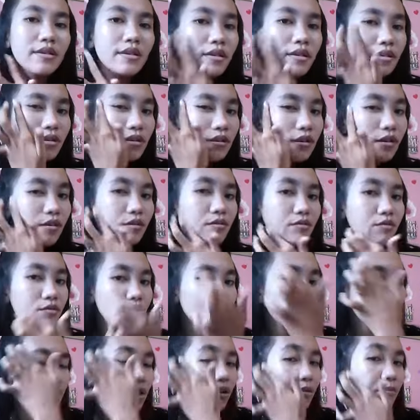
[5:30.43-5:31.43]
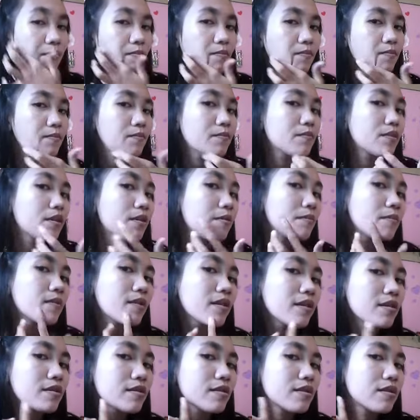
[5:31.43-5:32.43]
jadi aku tuh ngap
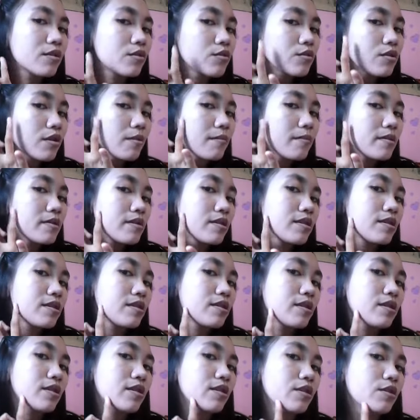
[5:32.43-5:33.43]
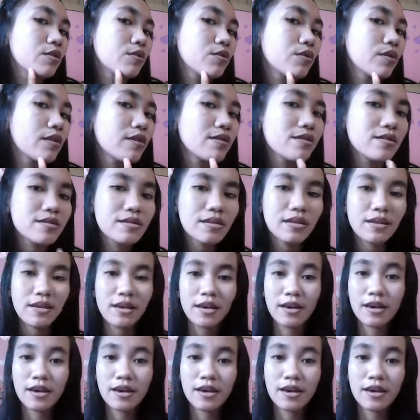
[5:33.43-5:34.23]
ngaplikasiin tuh sampai sini sini gitu guys